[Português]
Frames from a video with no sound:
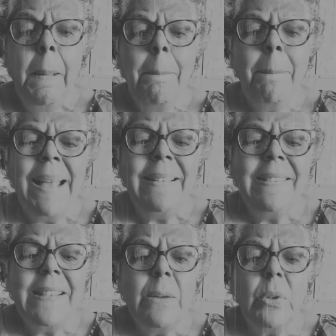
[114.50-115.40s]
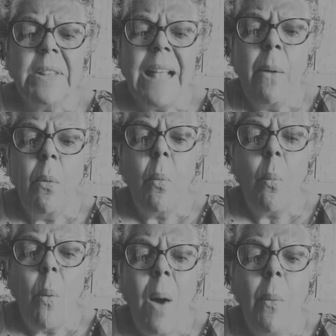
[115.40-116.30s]
mas sigo tal
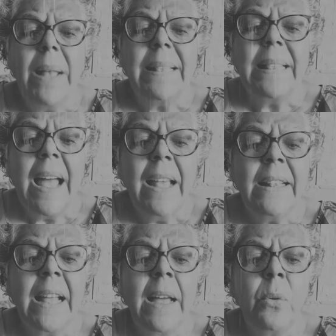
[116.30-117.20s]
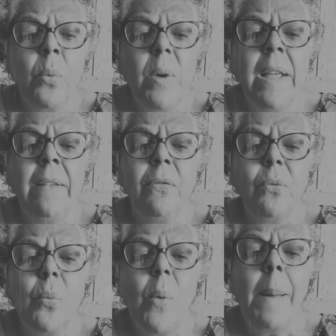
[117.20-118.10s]
qual a tartaruga em
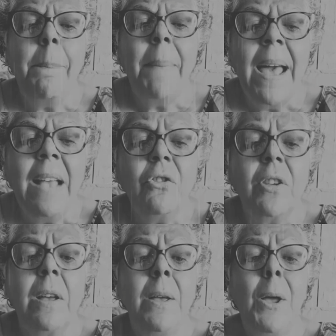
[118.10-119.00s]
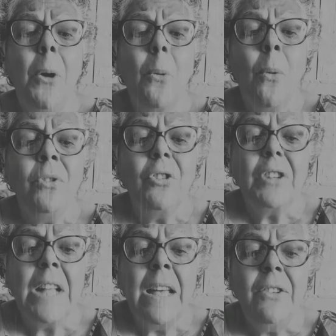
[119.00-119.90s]
sua marcha
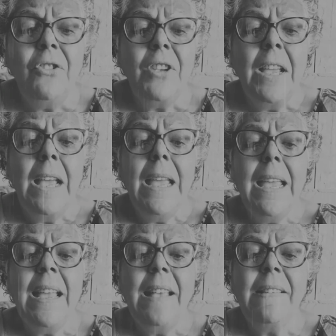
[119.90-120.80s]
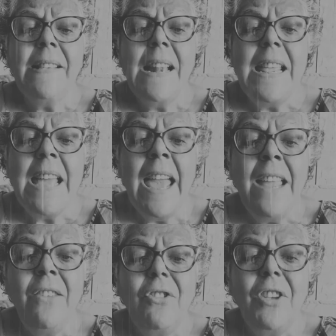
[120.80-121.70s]
constante e
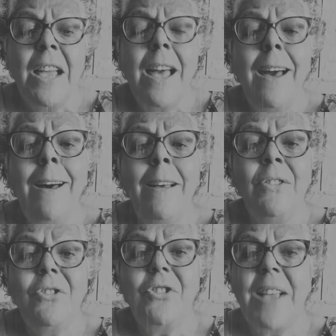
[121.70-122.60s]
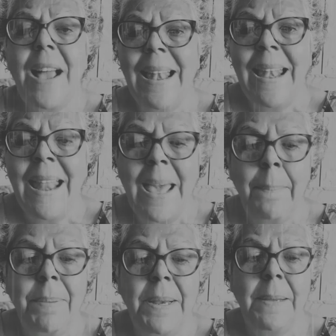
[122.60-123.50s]
resiliente ante
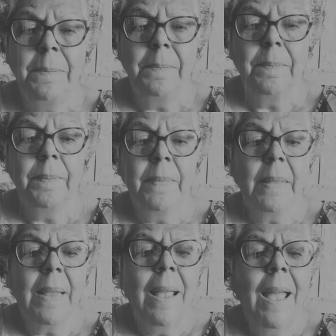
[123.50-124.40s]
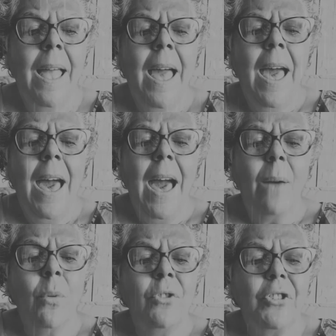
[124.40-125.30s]
lebre. A
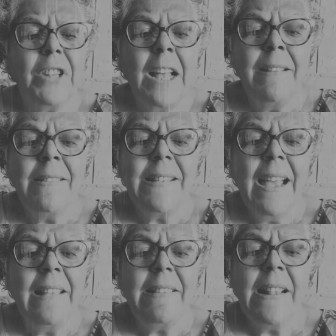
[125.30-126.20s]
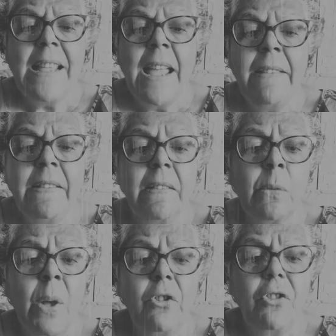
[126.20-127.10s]
constância e a resiliência
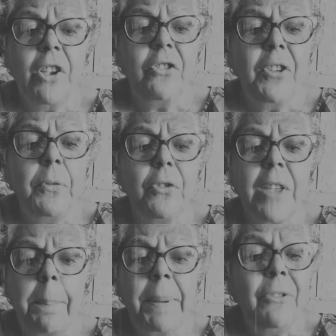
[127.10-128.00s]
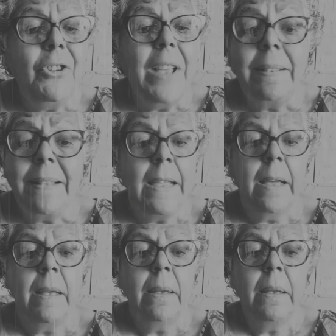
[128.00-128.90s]
são adjetivos que aprendi a
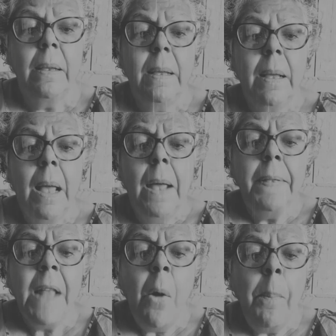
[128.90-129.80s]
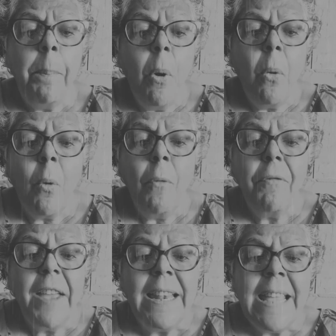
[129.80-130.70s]
ter, não por
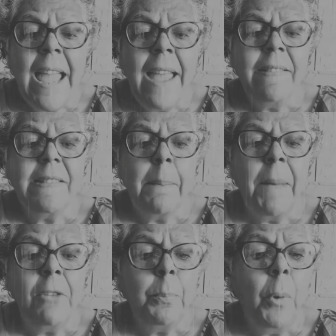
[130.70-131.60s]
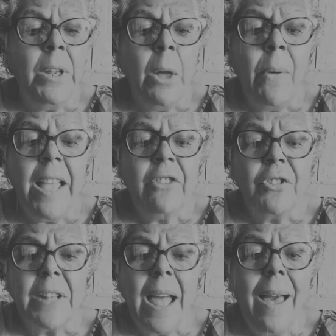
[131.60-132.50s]
conveniência, mas por não
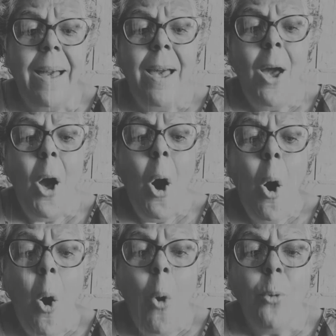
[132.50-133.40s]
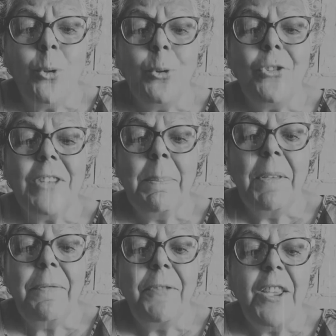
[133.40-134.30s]
restar outros que
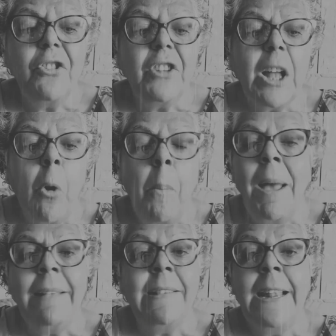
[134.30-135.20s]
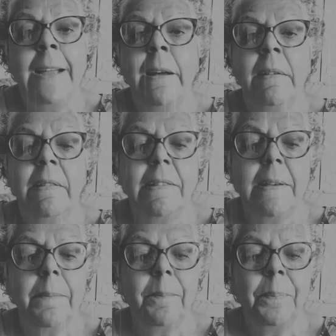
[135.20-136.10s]
me vista com mais elegância.